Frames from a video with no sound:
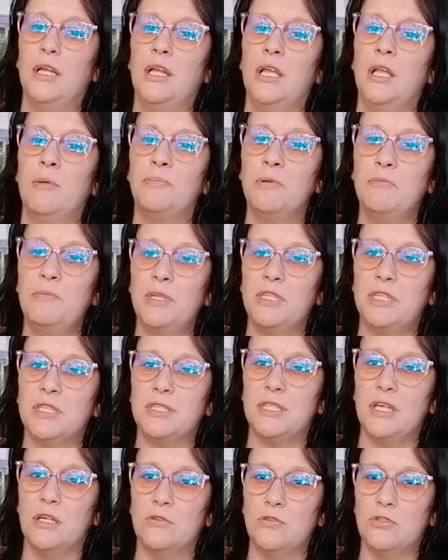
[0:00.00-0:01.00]
e
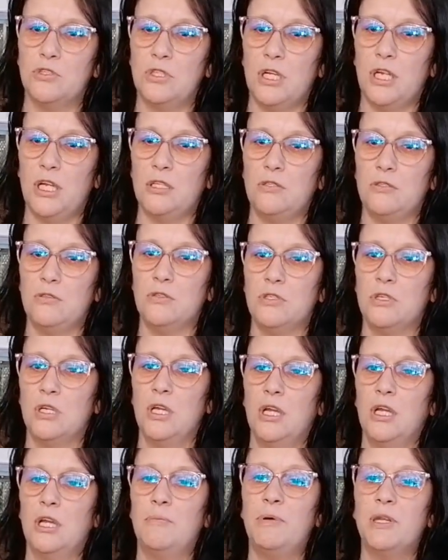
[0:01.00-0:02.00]
implementação dos direitos,
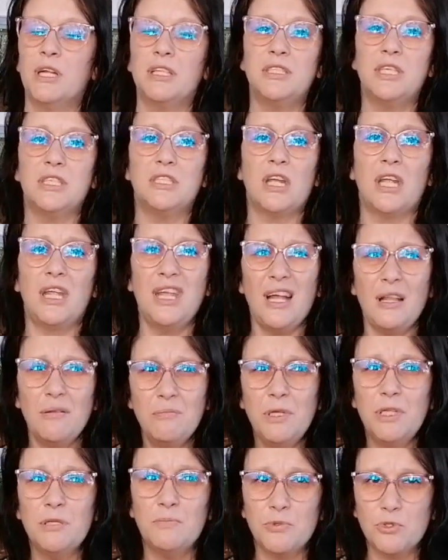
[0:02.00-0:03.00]
para que seja
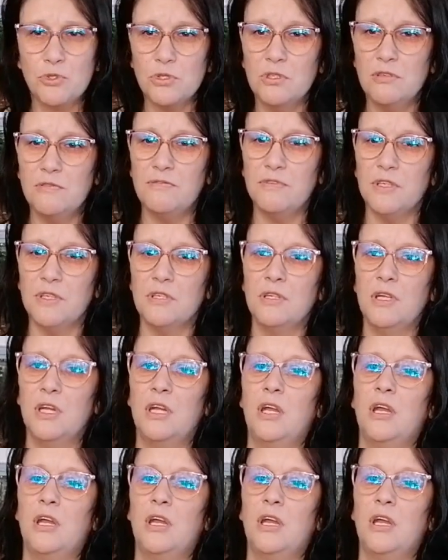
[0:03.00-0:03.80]
realmente possível